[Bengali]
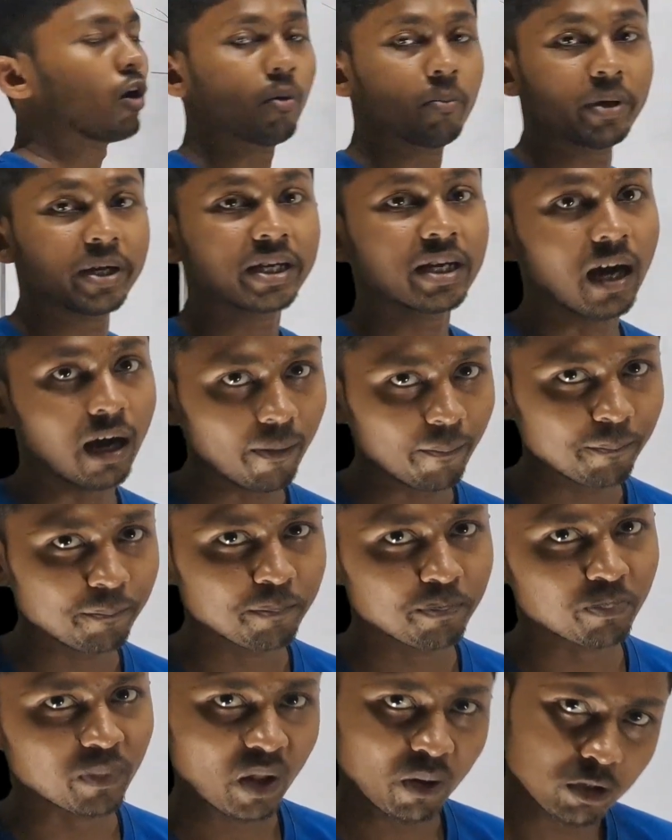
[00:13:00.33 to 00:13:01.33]
হবে না
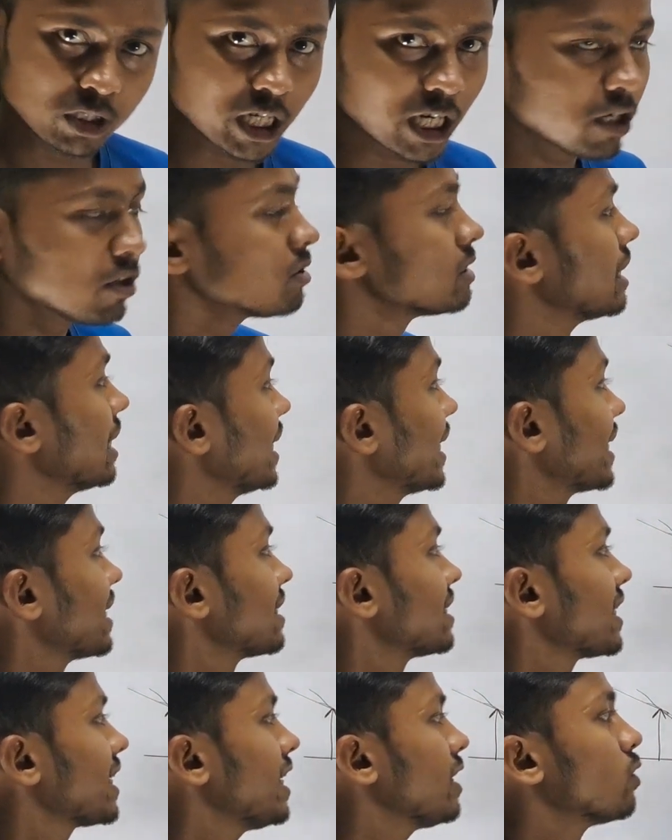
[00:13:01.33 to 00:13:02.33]
বোঝা গেল তাহলে
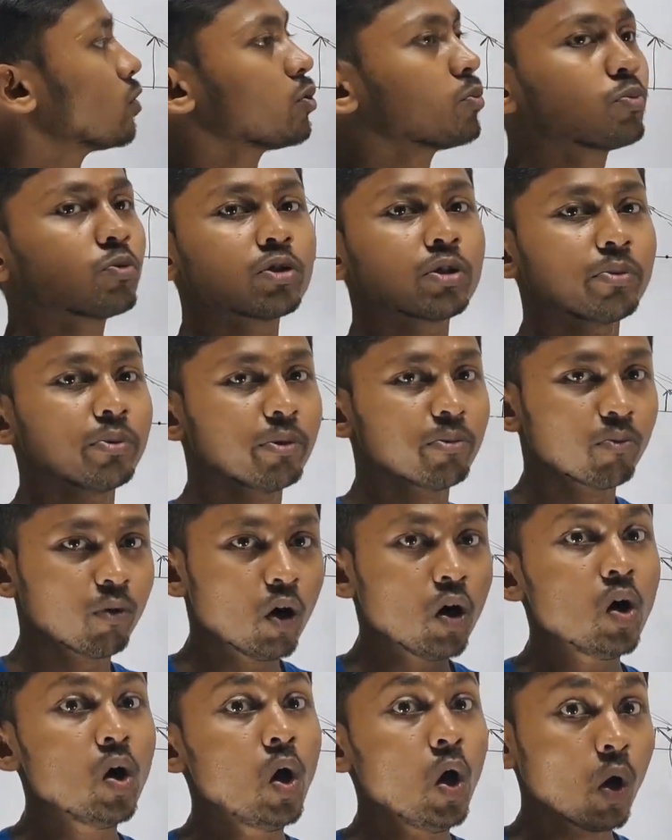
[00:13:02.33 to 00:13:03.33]
এক্ষেত্রে কি কোনো প্রতিবিম্ব
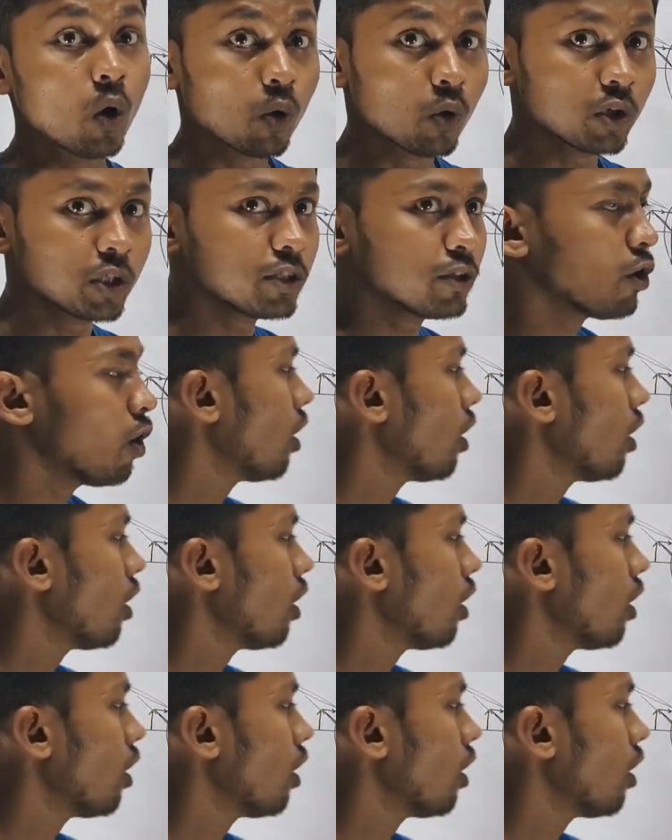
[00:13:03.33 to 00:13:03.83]
গঠিত